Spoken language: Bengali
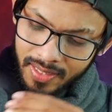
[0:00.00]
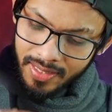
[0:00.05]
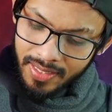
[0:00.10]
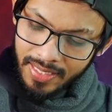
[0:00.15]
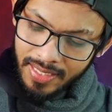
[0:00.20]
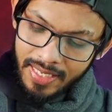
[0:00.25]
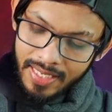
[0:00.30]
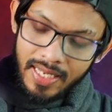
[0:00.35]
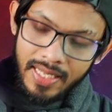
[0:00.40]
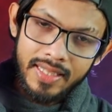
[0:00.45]

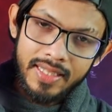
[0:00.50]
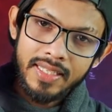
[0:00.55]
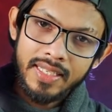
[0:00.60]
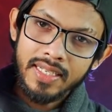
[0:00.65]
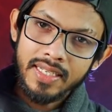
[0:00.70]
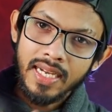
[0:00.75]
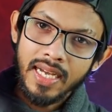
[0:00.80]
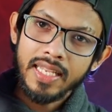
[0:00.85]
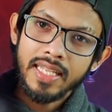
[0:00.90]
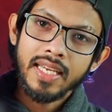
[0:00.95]
দেন এই হাত দিয়ে
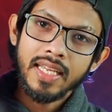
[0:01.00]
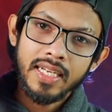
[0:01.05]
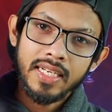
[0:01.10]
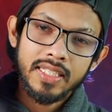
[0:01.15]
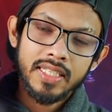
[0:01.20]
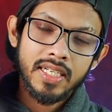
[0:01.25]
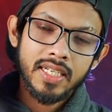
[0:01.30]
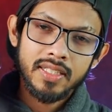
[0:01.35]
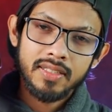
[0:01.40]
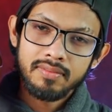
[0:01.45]
খালি খালি
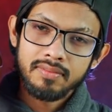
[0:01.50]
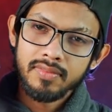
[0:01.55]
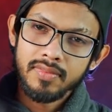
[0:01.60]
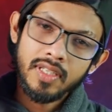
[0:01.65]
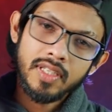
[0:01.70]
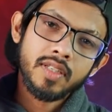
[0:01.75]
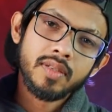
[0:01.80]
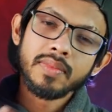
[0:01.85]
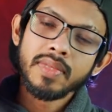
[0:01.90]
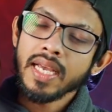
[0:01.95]
একটা
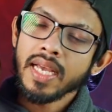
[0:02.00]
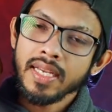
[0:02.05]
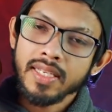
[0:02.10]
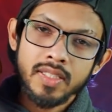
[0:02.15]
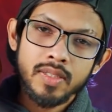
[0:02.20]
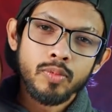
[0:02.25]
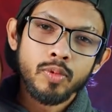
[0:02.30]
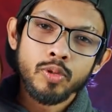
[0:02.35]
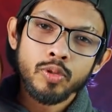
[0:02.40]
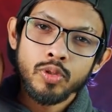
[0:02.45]
এরকম
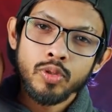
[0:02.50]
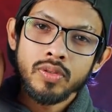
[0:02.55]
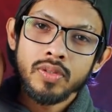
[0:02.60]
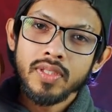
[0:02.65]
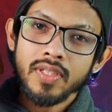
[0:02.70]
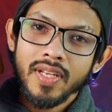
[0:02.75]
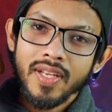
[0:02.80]
দেখাইছি ভুংচুং